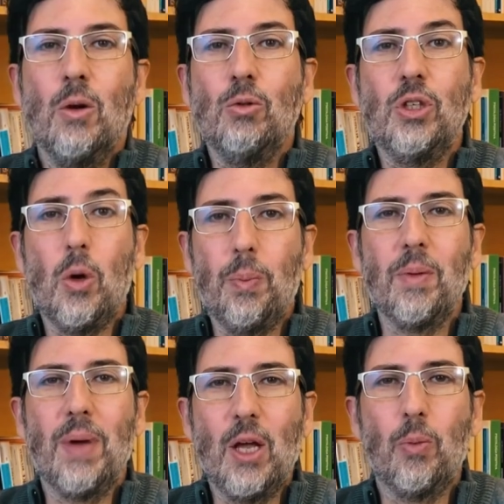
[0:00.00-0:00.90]
O seu
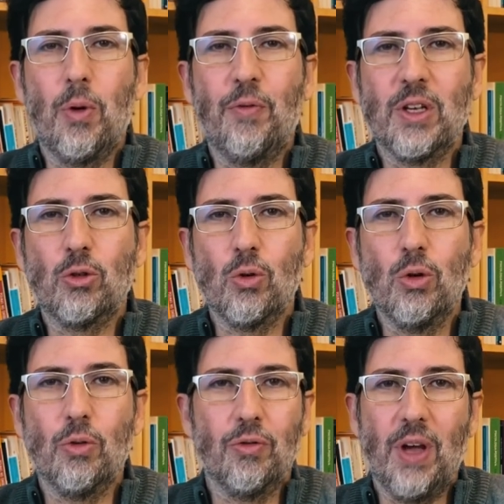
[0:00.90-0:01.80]
primeiro
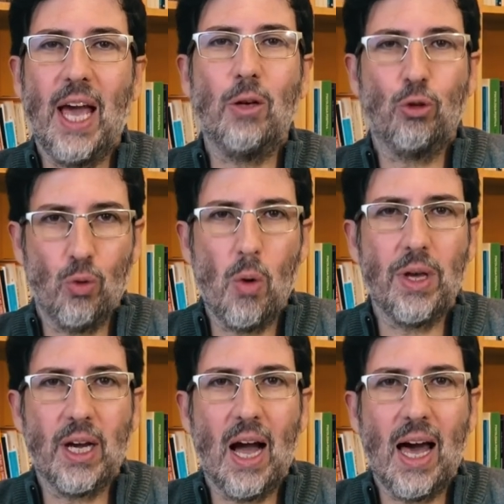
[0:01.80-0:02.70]
professor, o velho João
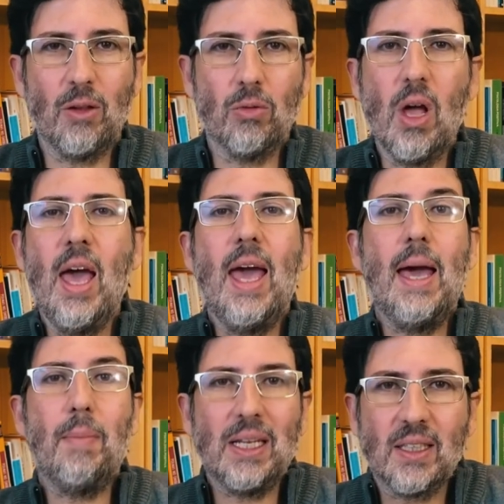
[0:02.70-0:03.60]
Ricardo,
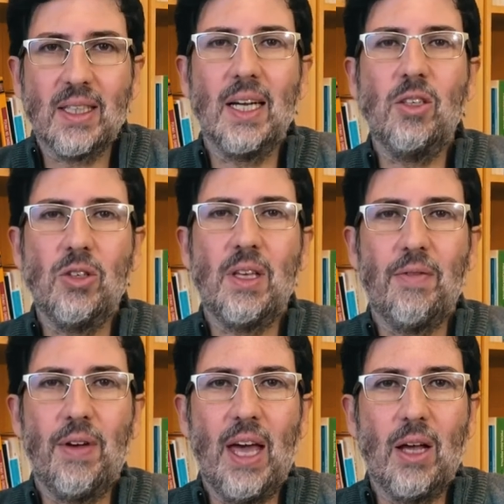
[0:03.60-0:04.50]
é bastante
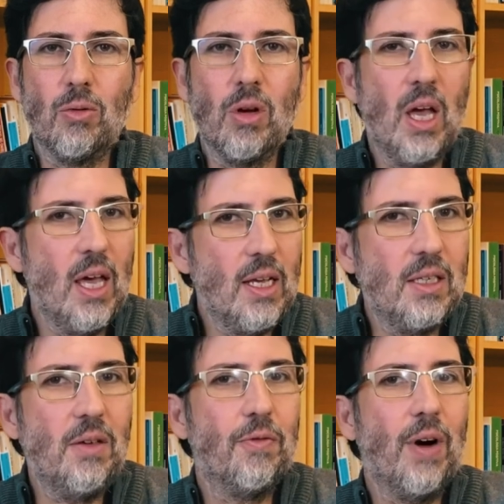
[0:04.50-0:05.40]
severo e
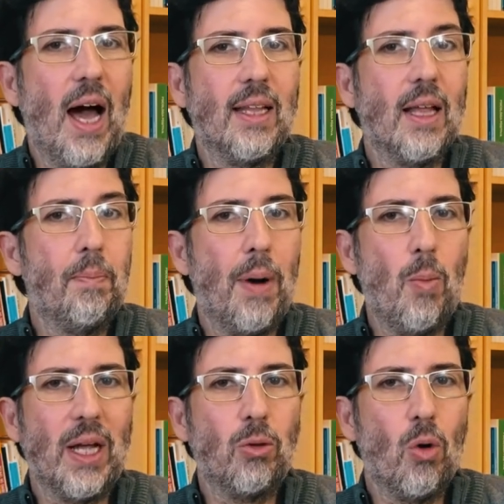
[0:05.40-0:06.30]
se vale da
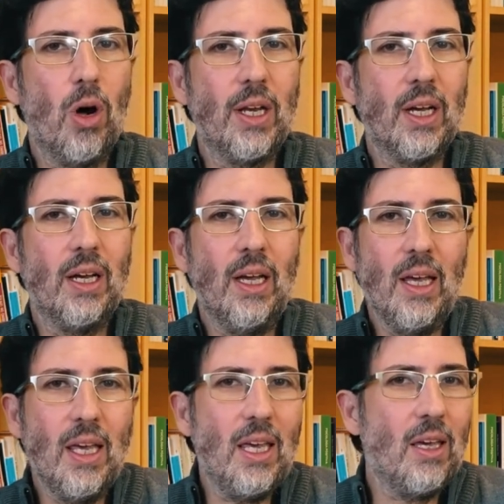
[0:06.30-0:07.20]
palmatória
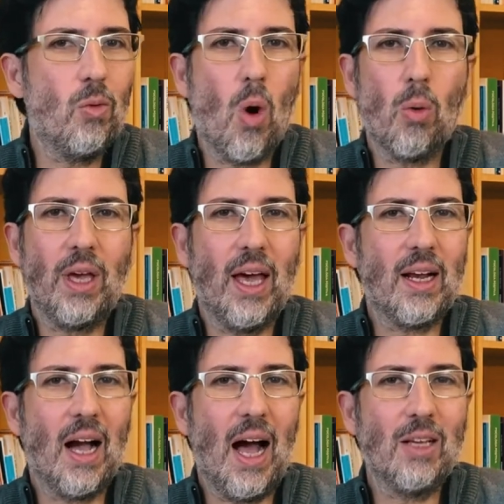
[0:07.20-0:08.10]
e em
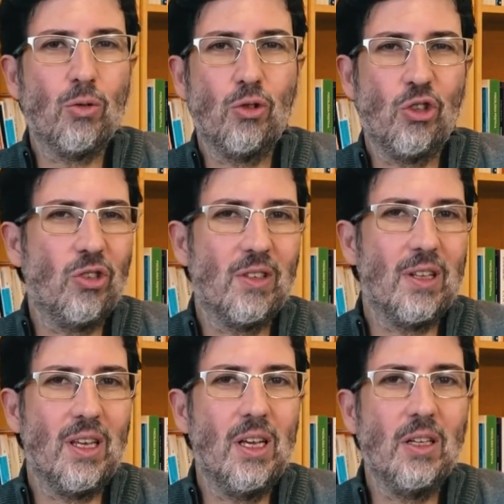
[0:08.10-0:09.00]
qualquer caso de
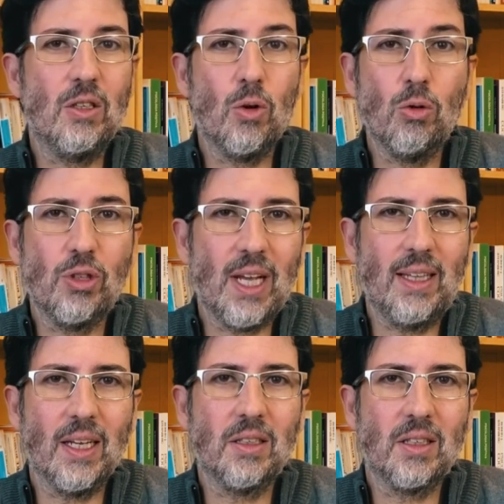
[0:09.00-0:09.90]
deslize ou
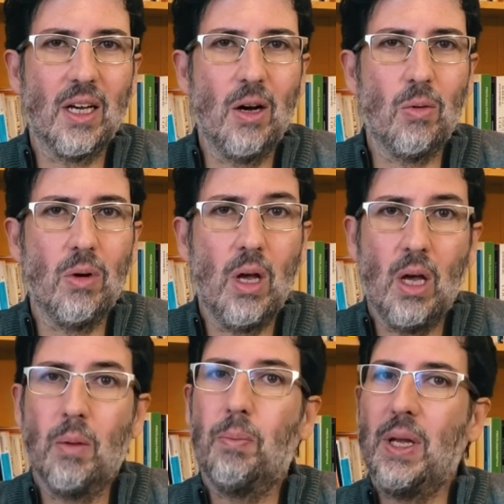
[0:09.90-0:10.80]
desatenção,
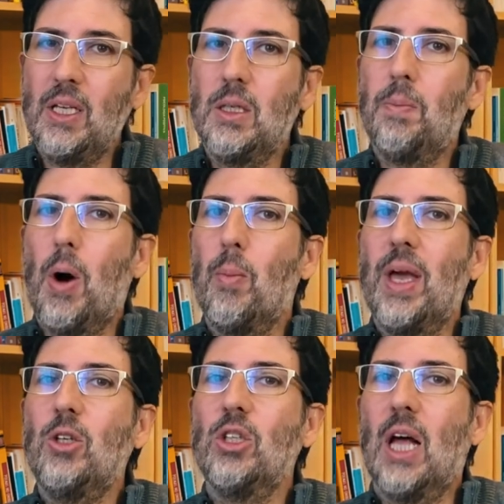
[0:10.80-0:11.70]

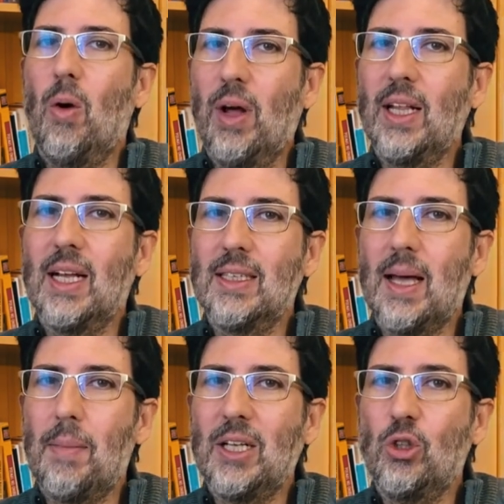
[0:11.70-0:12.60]
principalmente na hora da
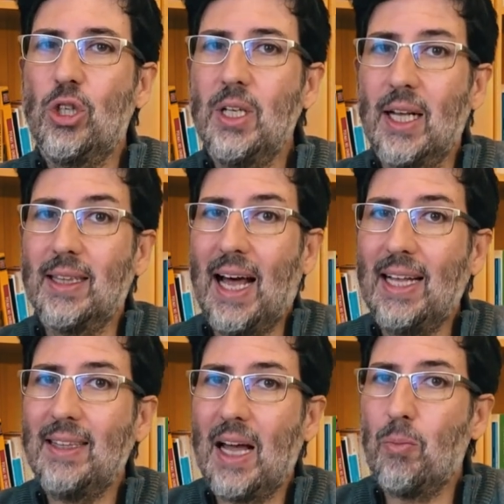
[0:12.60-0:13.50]
sabatina,
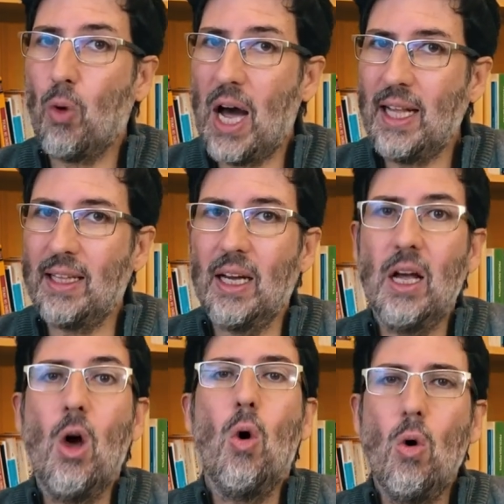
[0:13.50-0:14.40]
da tabuada
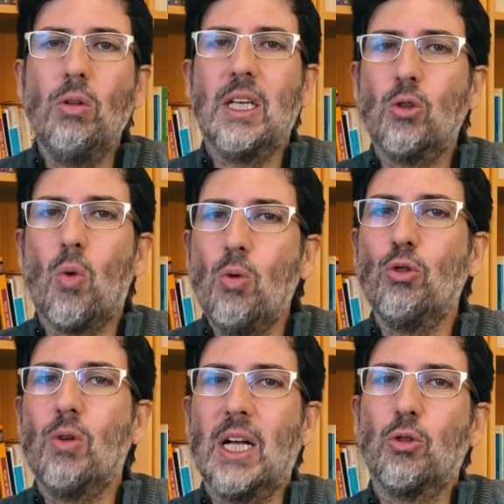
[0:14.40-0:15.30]
ou das
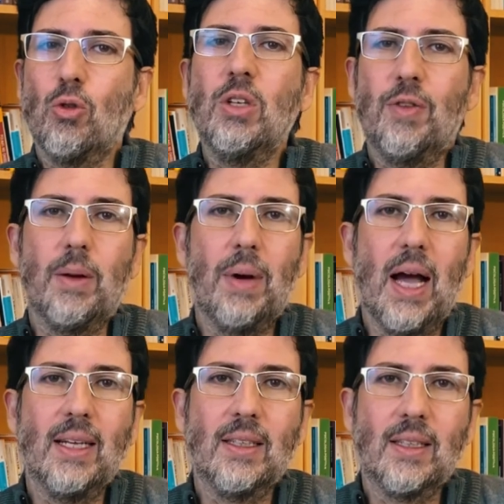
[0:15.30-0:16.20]
conjugações
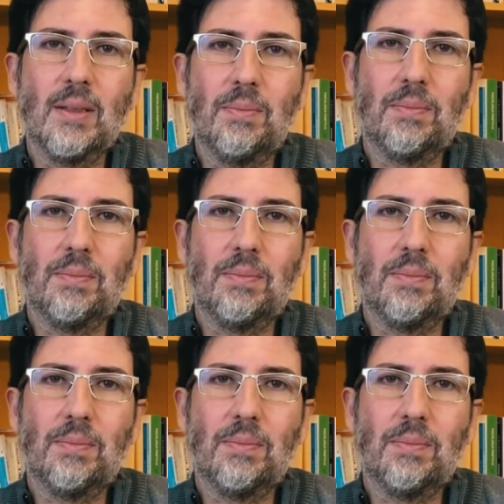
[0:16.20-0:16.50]
verbais.